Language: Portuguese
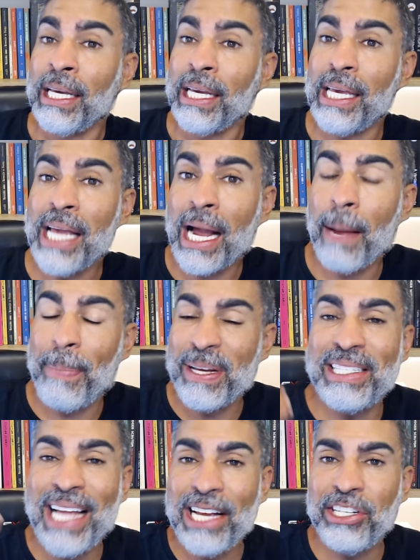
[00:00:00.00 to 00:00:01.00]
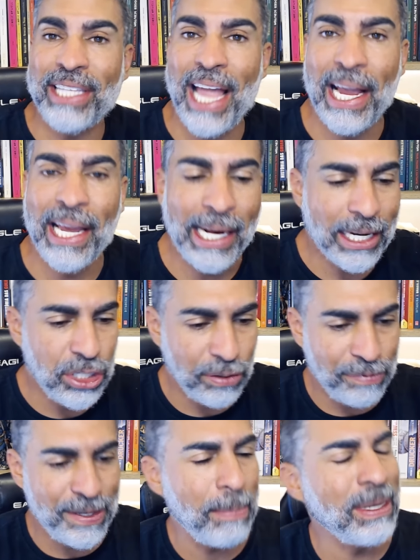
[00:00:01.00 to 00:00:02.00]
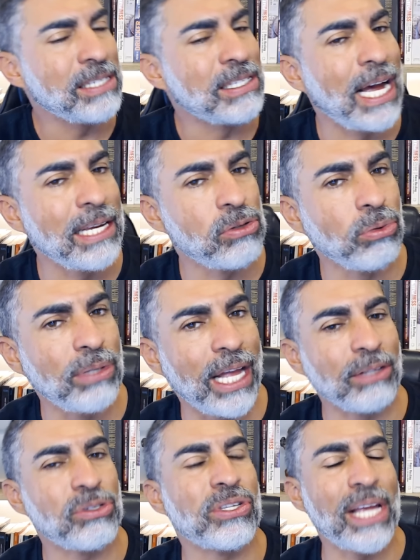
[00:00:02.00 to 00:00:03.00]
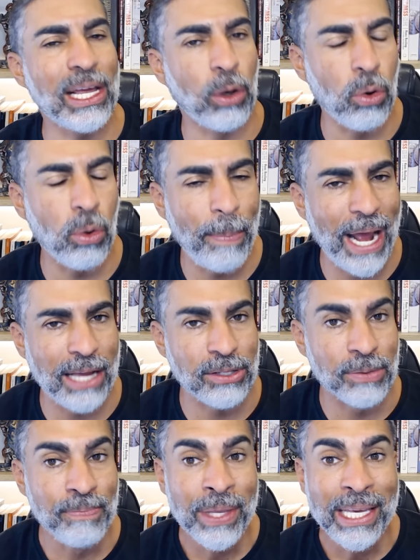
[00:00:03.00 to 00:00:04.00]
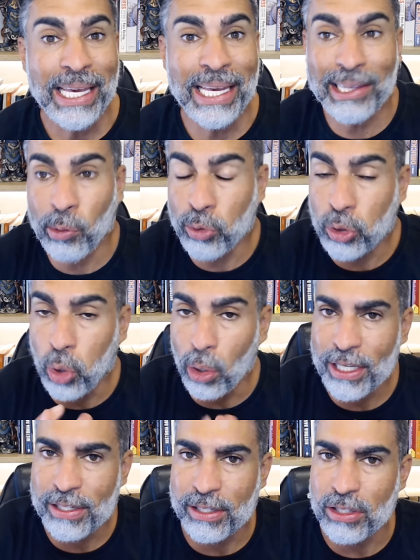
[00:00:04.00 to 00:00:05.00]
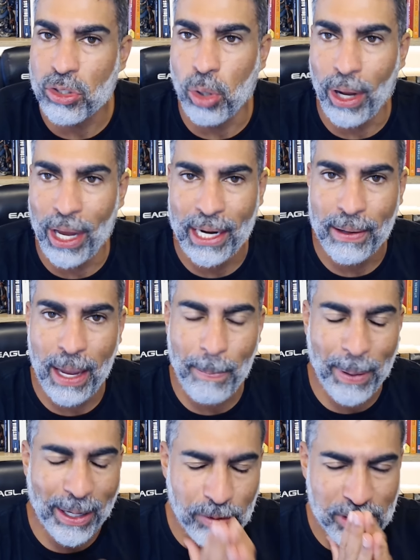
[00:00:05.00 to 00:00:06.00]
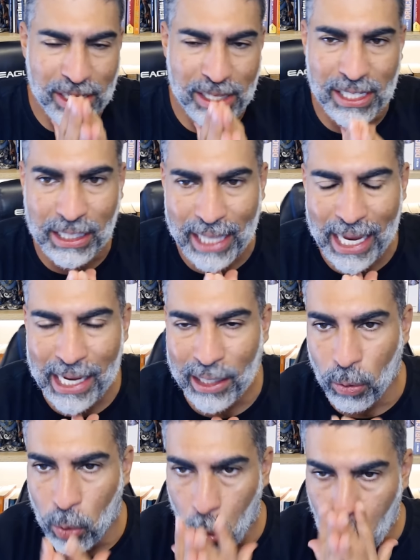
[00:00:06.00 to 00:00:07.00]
e a capacidade técnica de viabilizar resultados em longo prazo. Então, toda essa história é para que vocês entendam o